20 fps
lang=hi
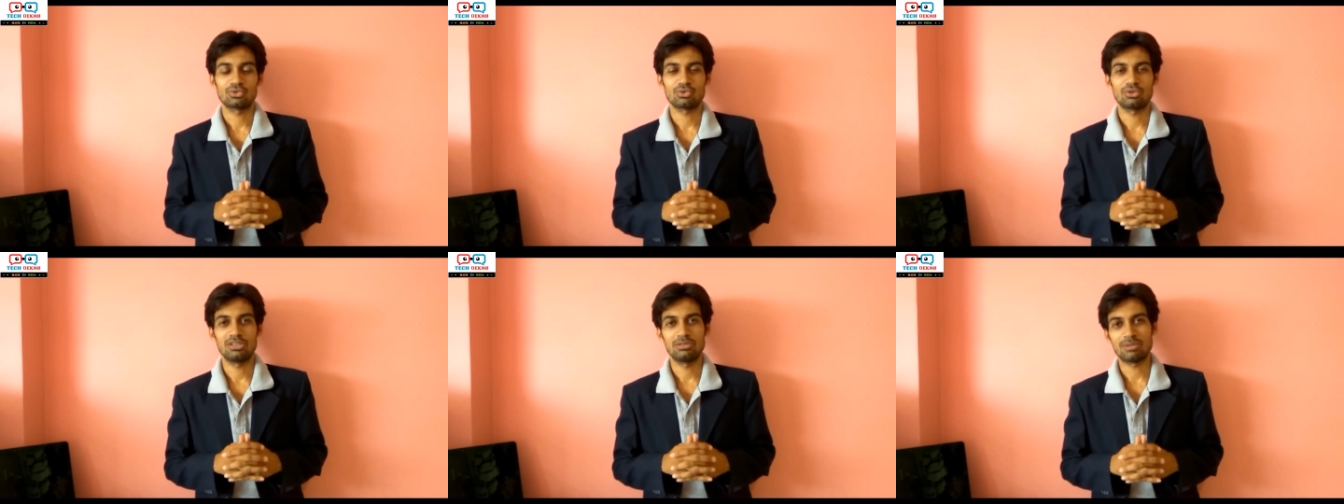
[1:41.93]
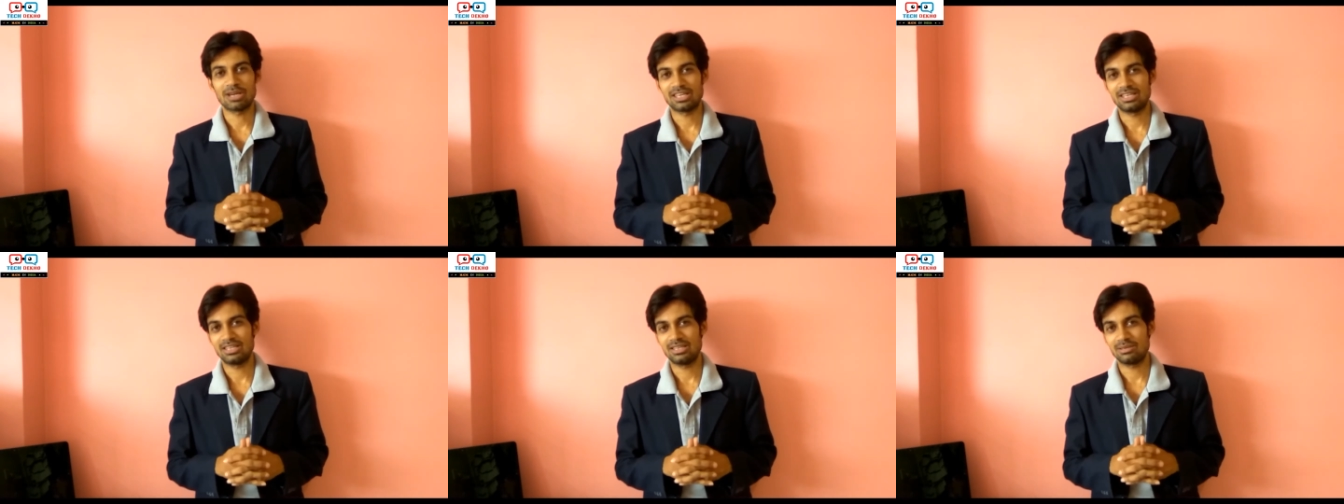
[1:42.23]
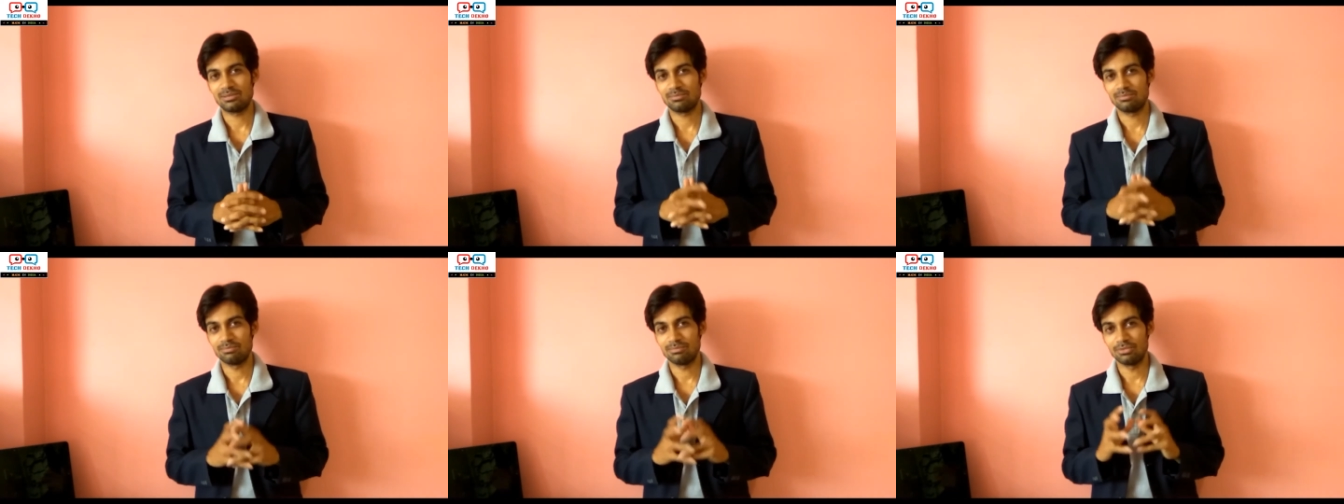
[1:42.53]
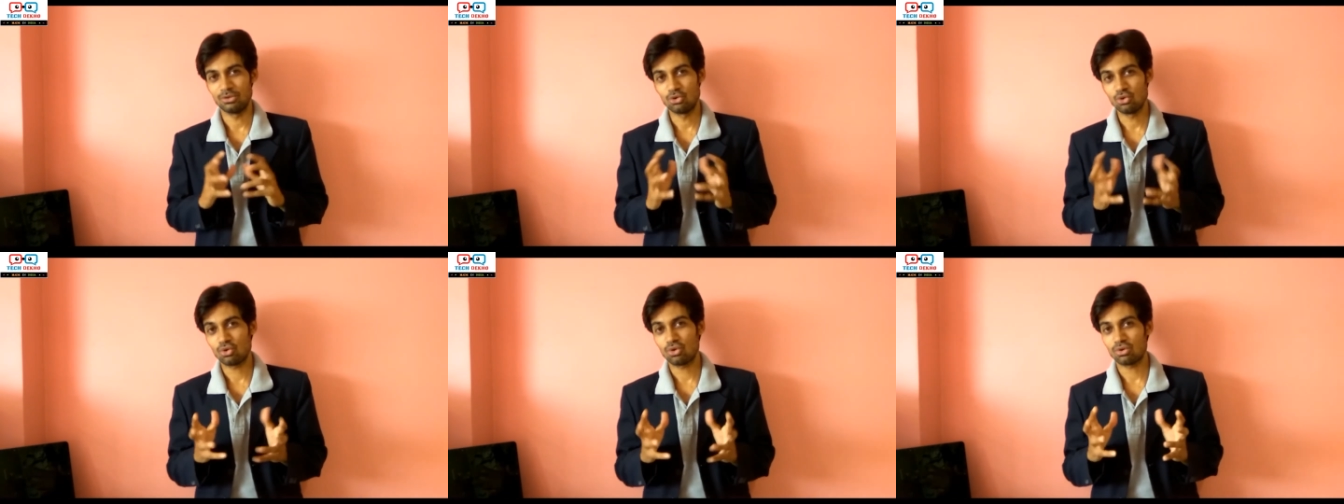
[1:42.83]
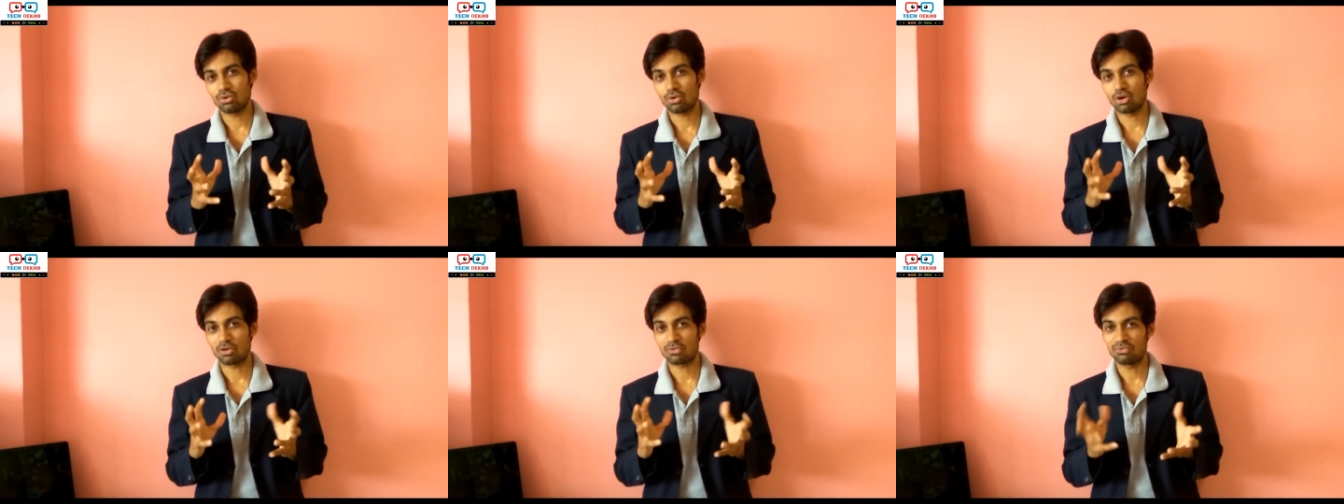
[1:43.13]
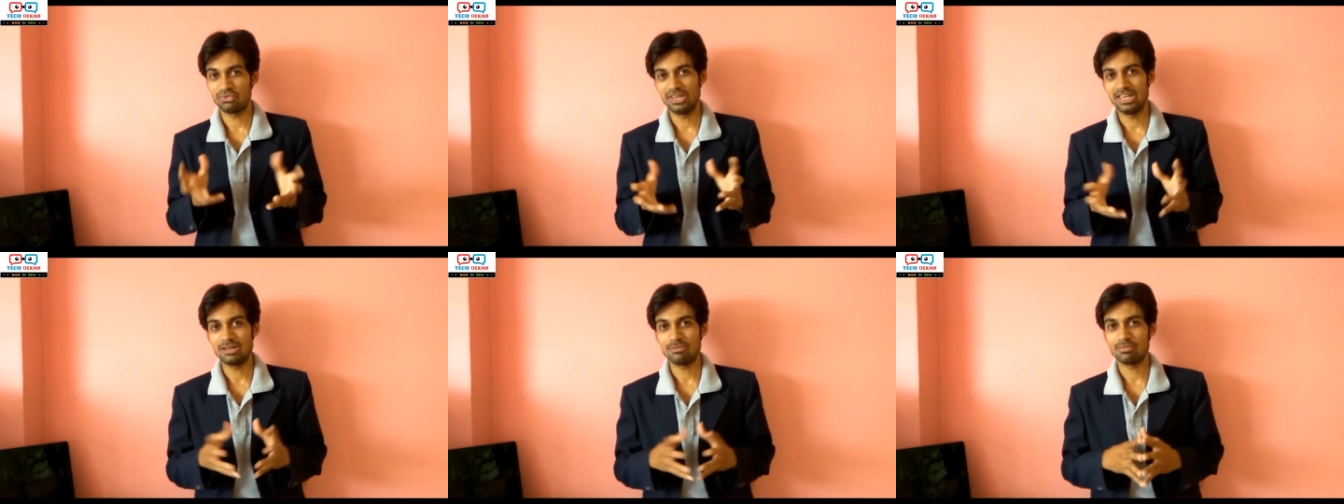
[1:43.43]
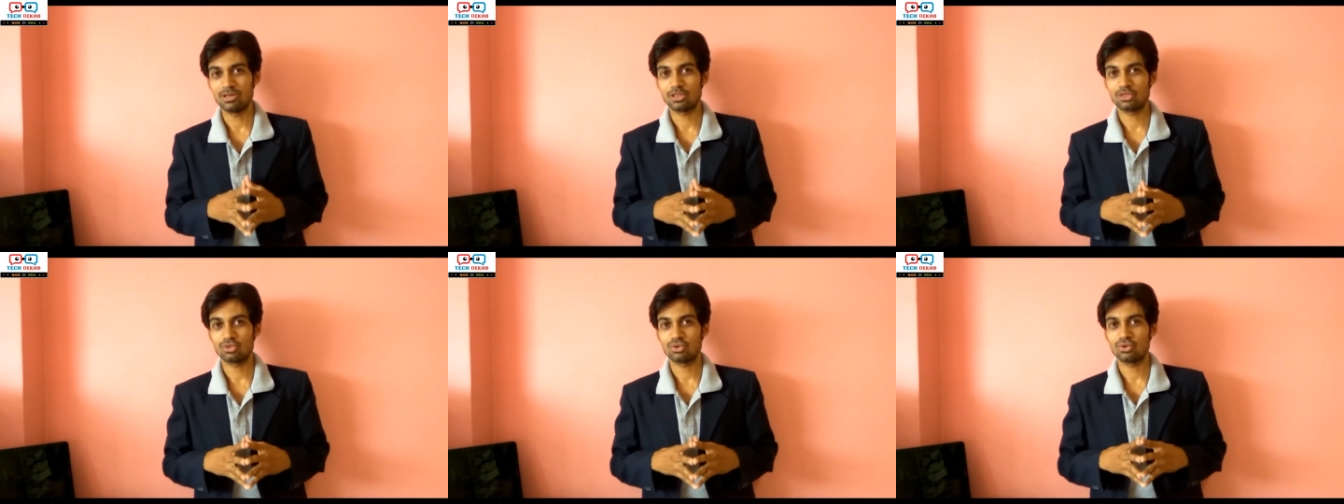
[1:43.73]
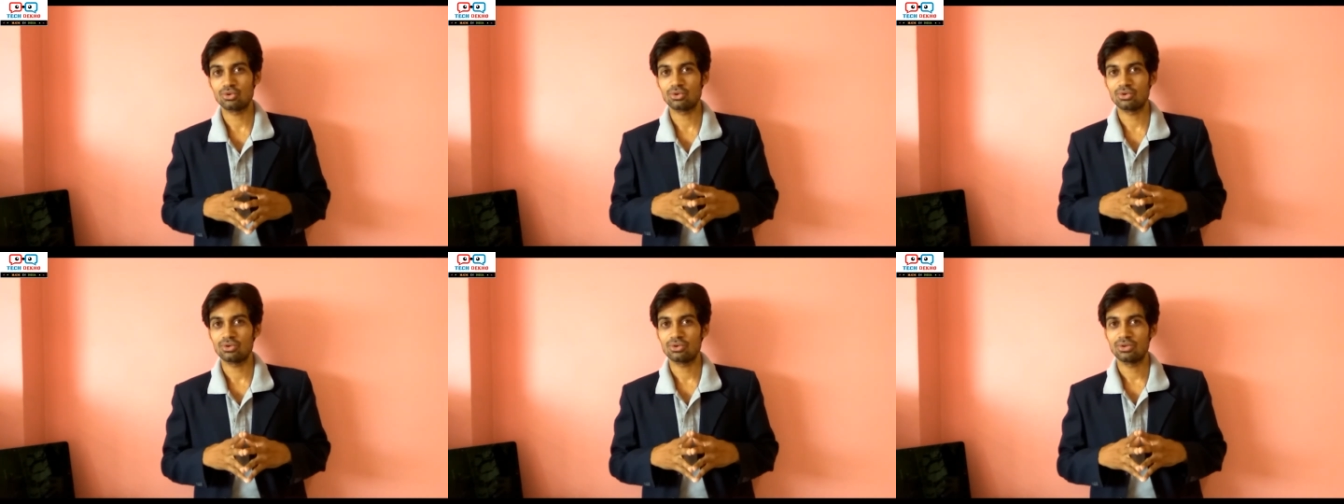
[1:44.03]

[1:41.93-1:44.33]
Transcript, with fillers: तो भाई लुक और फील में तो